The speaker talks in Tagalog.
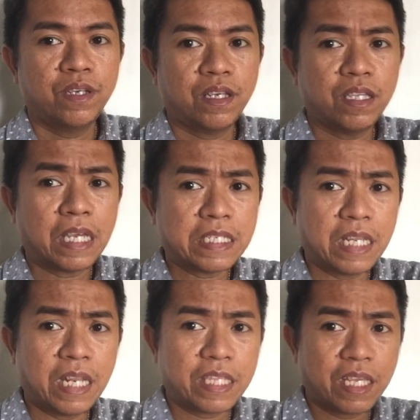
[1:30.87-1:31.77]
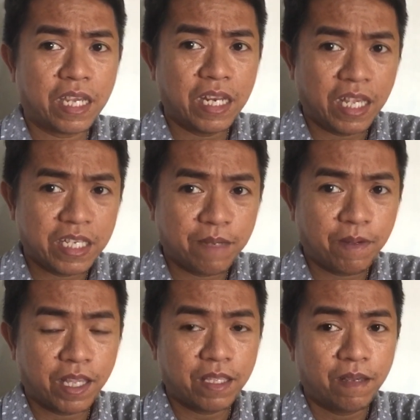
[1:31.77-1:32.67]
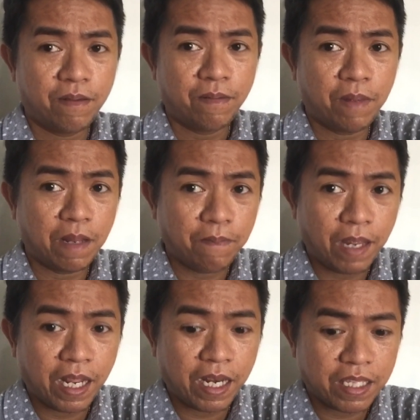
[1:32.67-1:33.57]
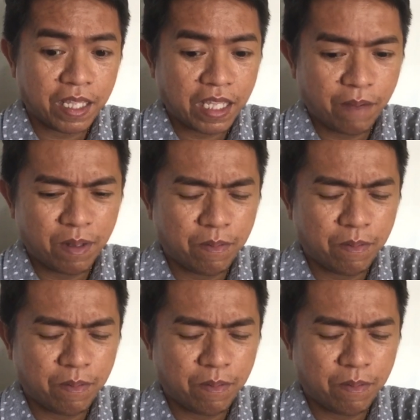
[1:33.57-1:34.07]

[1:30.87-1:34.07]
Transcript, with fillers: Hindi kasi lahat ng iniisip at pinipiling natin tama,